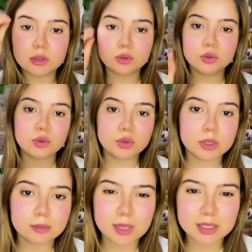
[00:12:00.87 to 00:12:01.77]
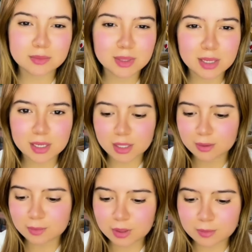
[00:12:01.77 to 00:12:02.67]
وما عرفت ملي اللي
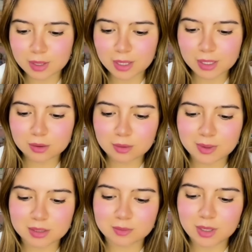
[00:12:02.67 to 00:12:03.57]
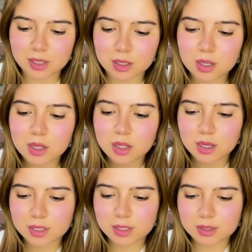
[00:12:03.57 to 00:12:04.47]
كنبان مريض ولا ما
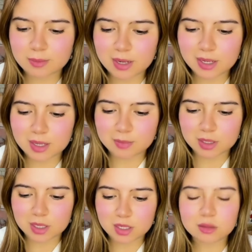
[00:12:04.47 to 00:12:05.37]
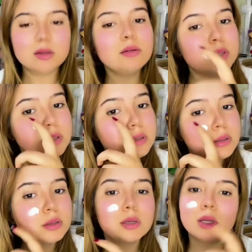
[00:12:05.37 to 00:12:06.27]
غندير دابا لا كريم ايدغاتونط
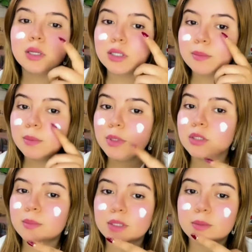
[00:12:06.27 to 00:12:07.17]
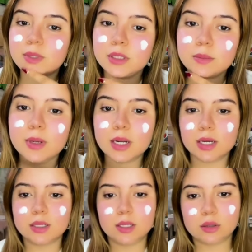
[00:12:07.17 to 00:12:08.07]
دابا ملي جمعت بيتي البارح
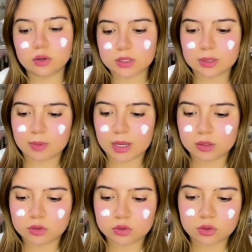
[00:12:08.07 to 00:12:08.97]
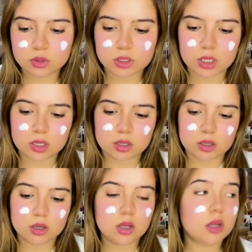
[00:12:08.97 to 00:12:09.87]
رديت الكرسي بلاصو
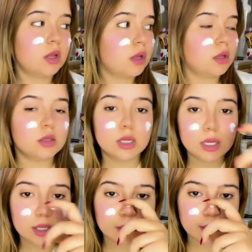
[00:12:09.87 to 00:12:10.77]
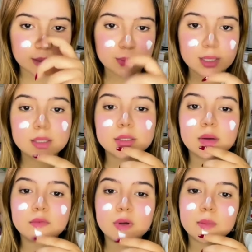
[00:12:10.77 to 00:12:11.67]
ديال ديال هاد اللعيبه اللي كنصايب
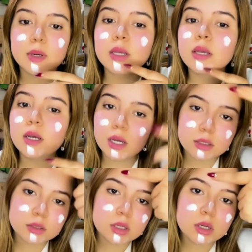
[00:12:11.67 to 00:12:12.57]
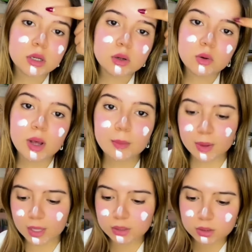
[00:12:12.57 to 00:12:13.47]
فيها الماكياج
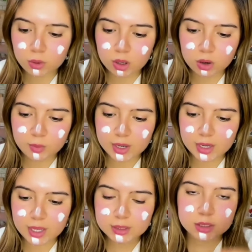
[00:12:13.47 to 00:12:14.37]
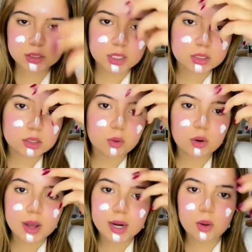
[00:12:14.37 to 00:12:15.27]
وغنبقى نصور لكم انا جالسه كنت
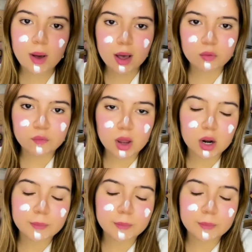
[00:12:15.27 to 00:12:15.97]
كنصور انا واقفه